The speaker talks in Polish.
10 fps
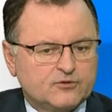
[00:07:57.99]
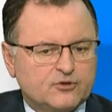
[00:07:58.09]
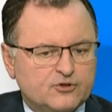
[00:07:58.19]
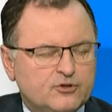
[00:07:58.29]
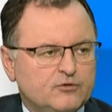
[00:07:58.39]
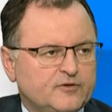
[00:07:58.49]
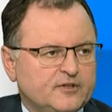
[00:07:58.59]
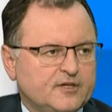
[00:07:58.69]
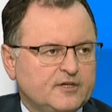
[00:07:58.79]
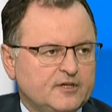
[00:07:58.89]
nośników
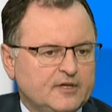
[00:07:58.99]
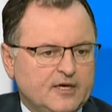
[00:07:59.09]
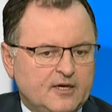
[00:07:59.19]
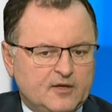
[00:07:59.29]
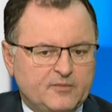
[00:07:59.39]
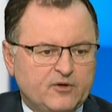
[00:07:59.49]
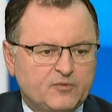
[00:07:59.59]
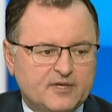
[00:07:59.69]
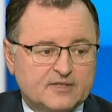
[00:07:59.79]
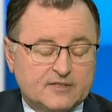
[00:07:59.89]
energii miały
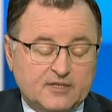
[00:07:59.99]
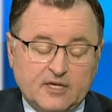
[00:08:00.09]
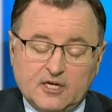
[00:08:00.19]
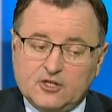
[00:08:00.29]
miejsce.